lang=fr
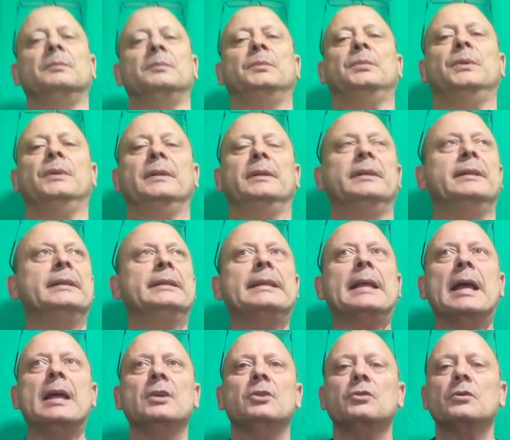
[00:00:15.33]

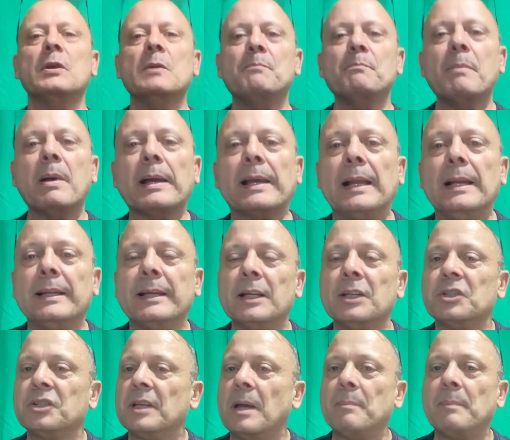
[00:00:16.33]
Putain, je suis pas quelqu'un
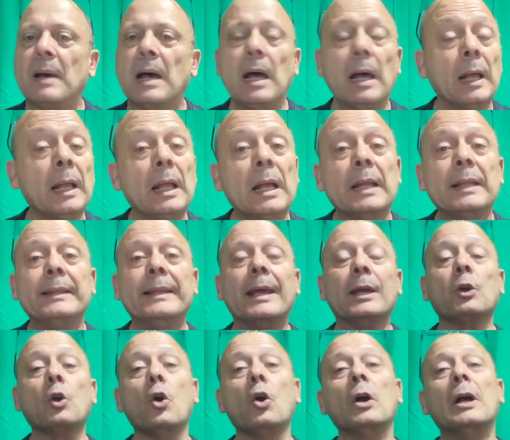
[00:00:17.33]
de sympa.
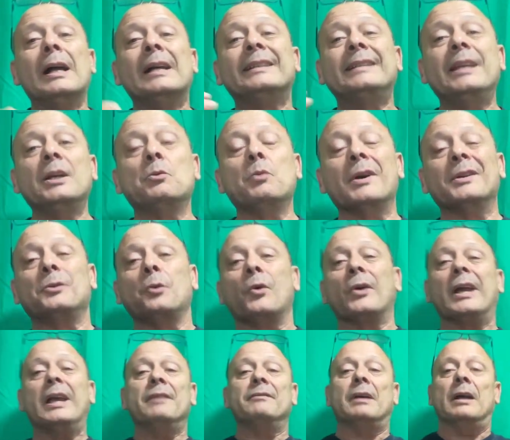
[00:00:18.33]
D'accord C'est quoi ton
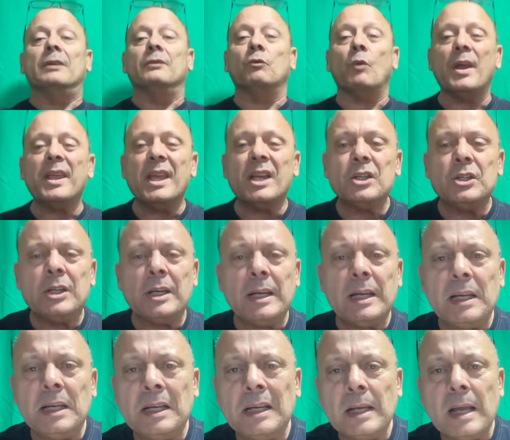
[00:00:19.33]
rêve
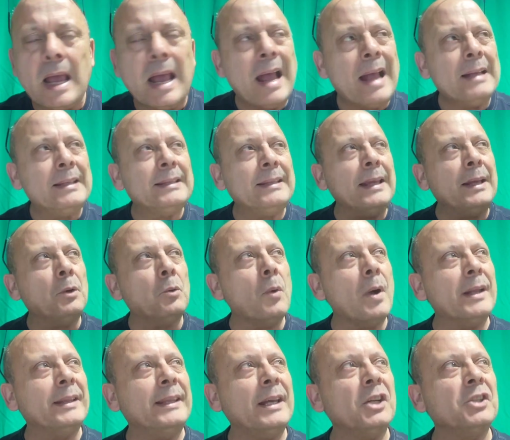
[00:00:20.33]
Voyager c'est
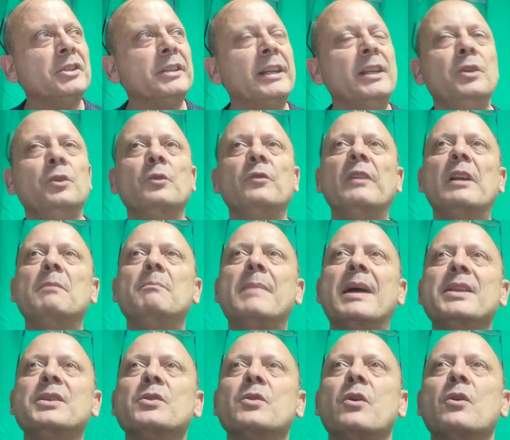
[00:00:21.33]
quoi t'acheter une nouvelle
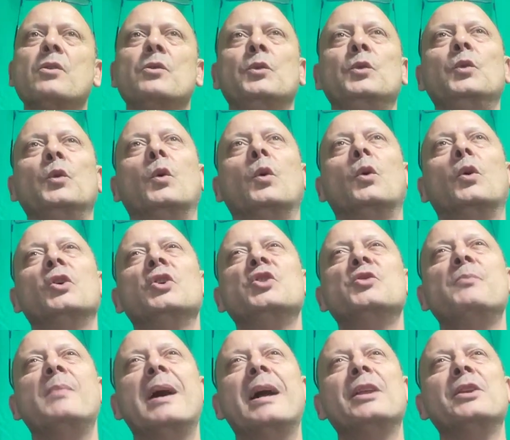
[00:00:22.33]
bagnole, une
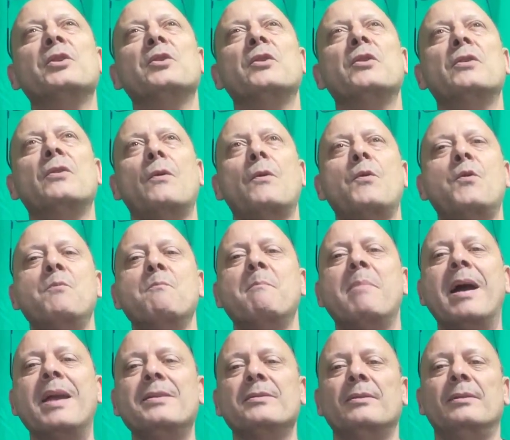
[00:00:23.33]
grosse bagnole, une
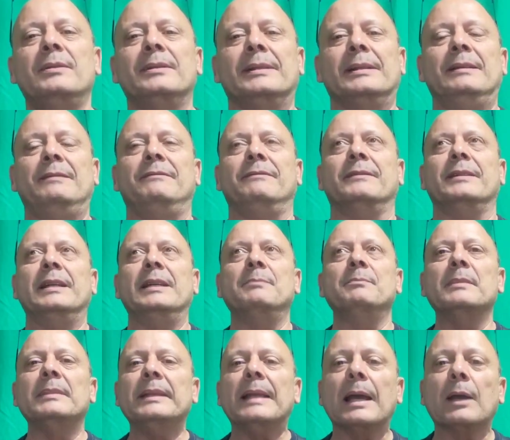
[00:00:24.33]
bagnole qui
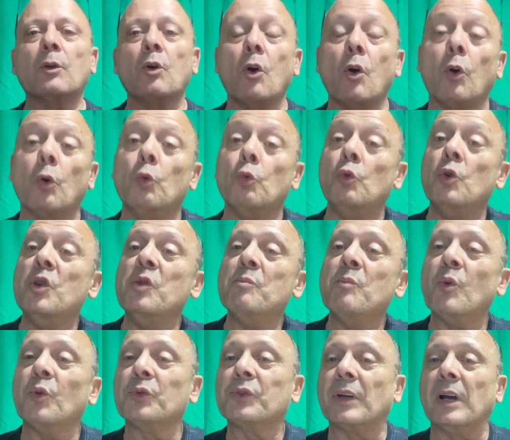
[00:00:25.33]
frime, d'accord Ou une
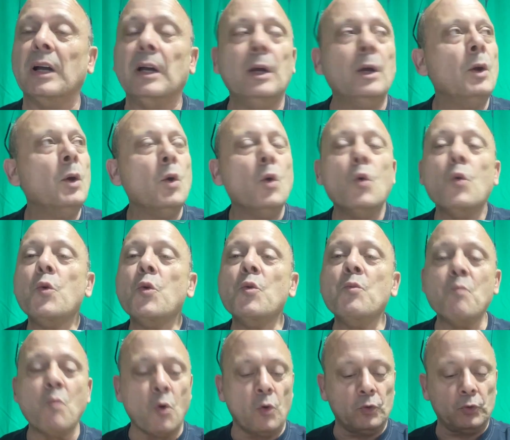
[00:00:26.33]
montre,
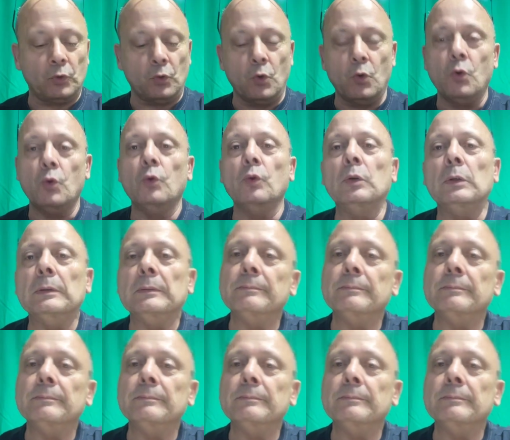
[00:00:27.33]
une montre euh,